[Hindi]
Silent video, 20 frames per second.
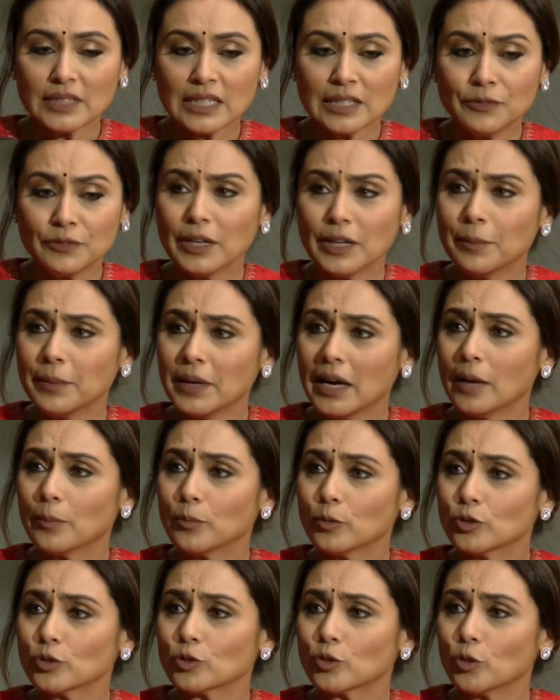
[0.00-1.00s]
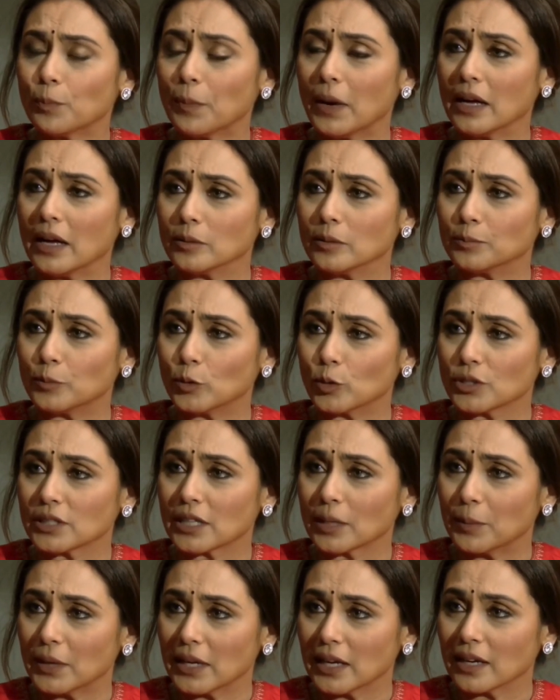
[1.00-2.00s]
वे में आप उसको पाल पोस
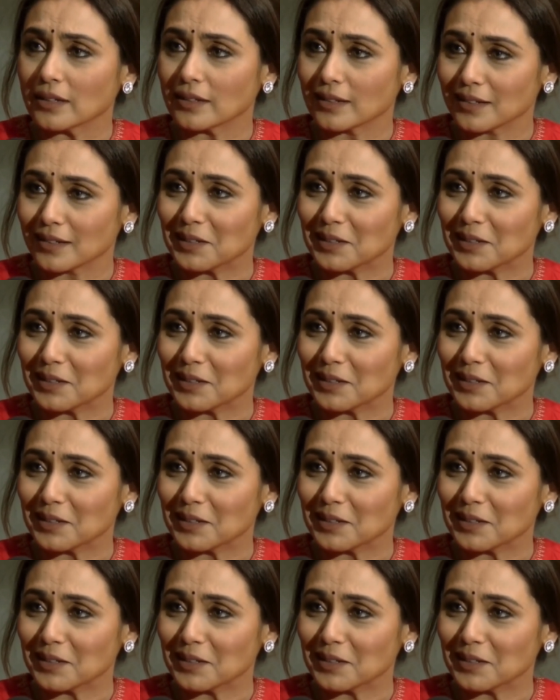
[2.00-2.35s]
के बड़ा कर रहे